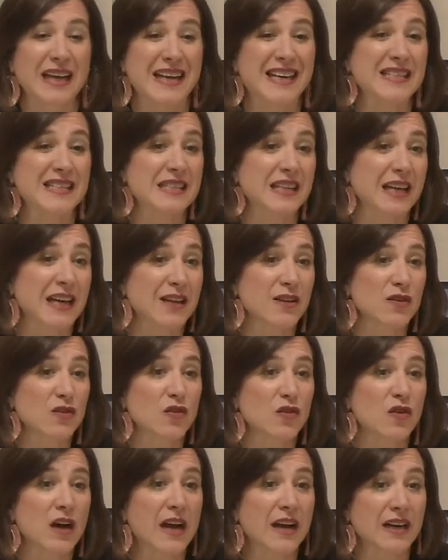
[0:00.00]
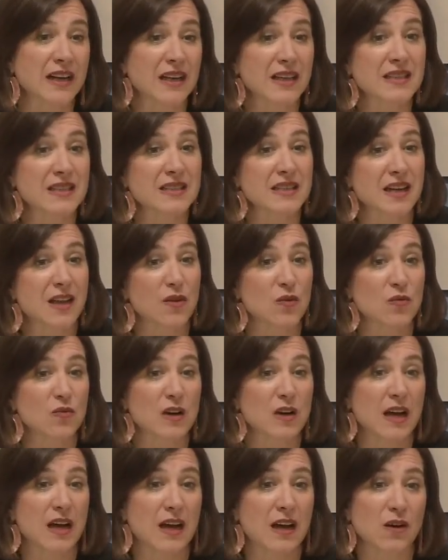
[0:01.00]
Este año han registrado
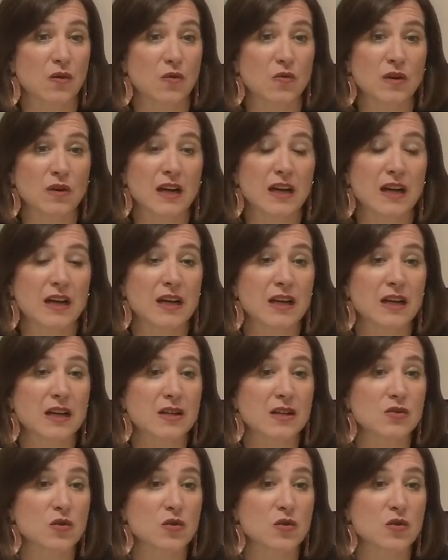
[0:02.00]
una,